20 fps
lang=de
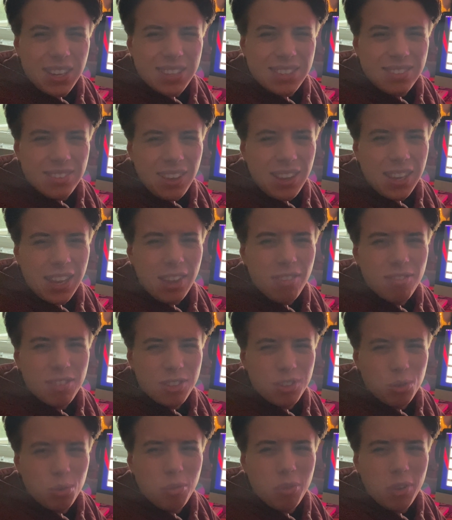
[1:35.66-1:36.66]
gesagt gehen
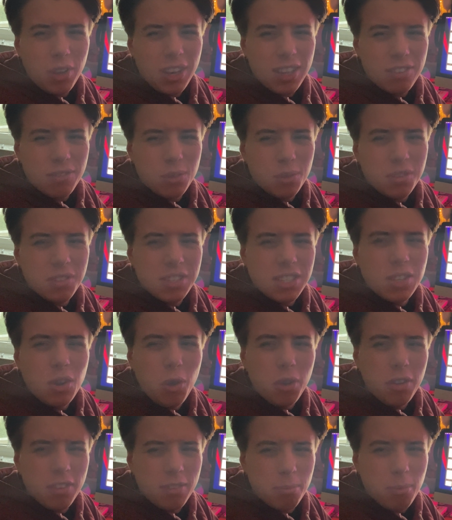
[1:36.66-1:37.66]
wir so vor, dass wir uns die
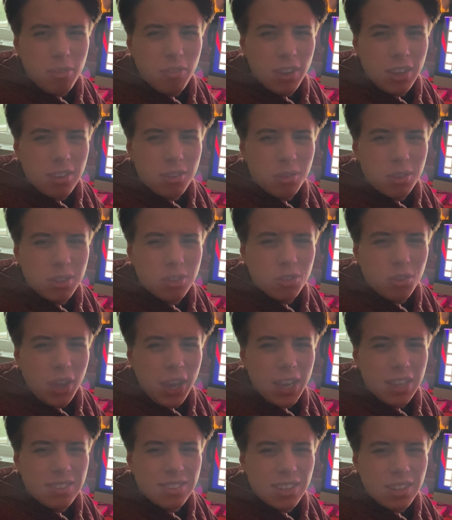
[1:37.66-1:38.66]
neuesten Bewertungen
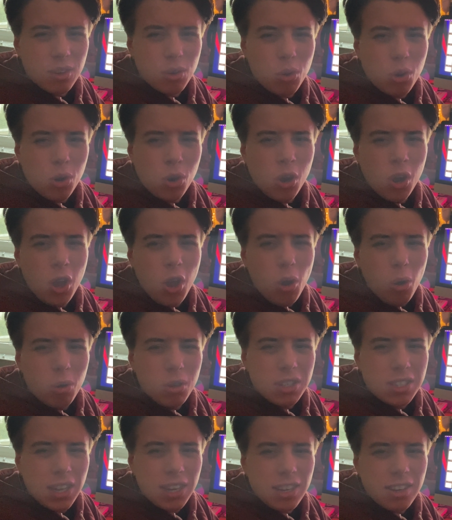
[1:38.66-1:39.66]
zuerst angucken
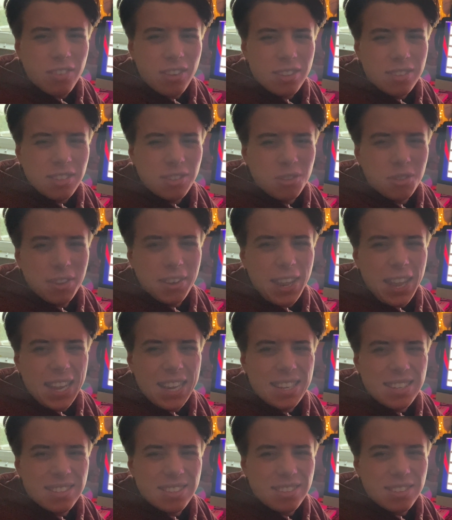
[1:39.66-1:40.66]
und dann quasi zu den
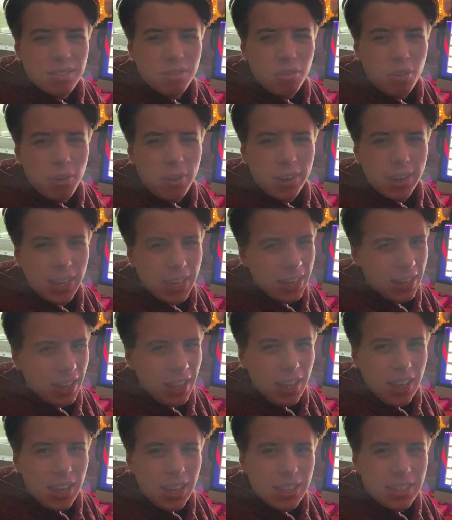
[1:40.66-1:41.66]
ältesten vorgehen.
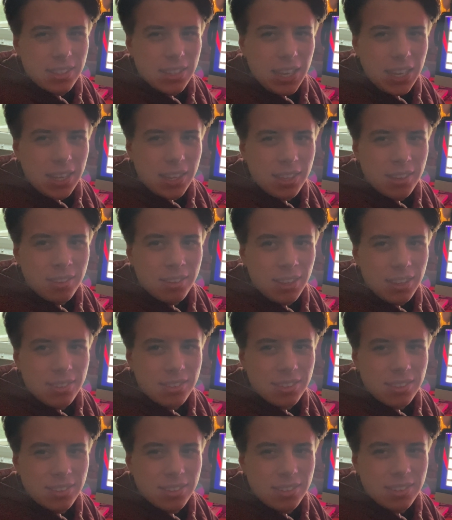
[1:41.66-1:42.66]
Ich denke,
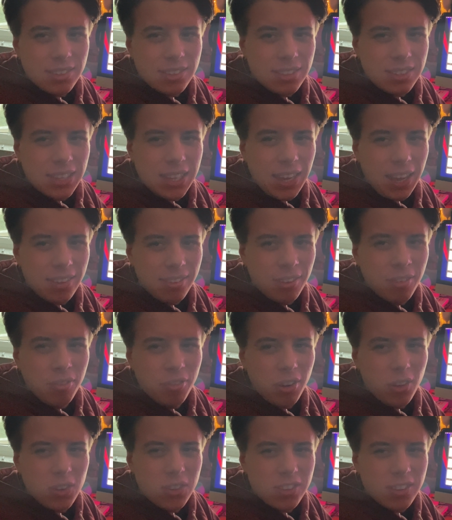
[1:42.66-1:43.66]
das ist die
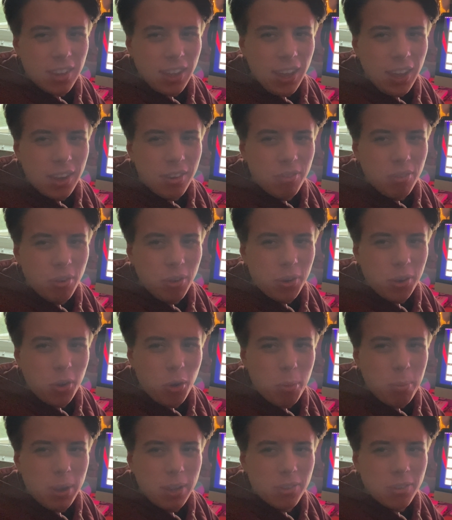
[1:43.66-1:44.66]
sinnvollste
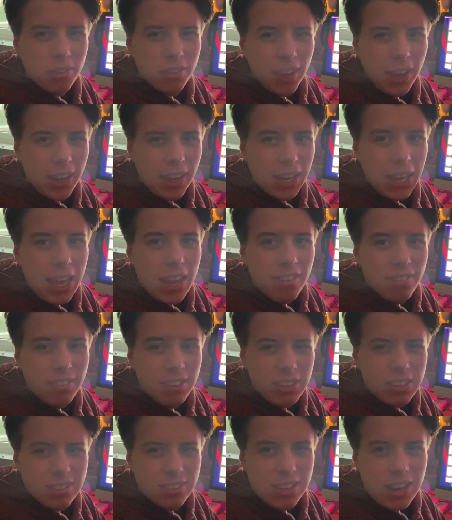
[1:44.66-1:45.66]
Reihenfolge, um mal zu zeigen,
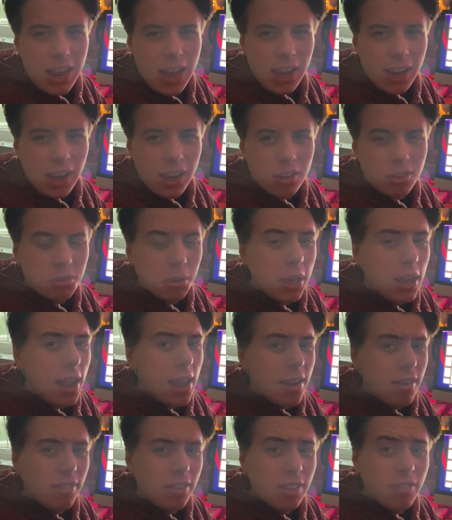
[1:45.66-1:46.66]
wie ist die Lage
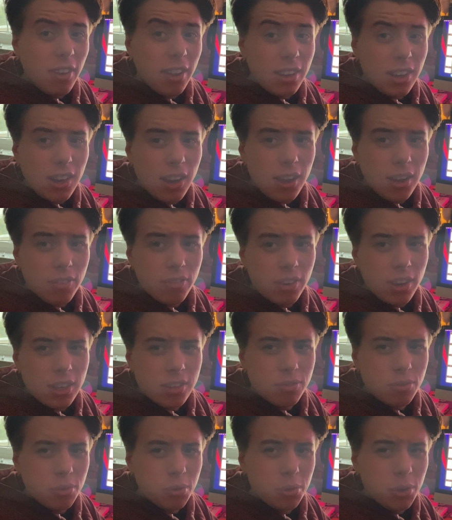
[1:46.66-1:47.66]
aktuell, wie war die Lage
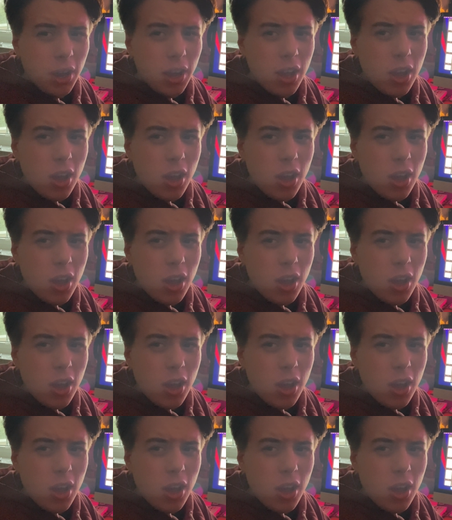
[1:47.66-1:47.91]
vielleicht früher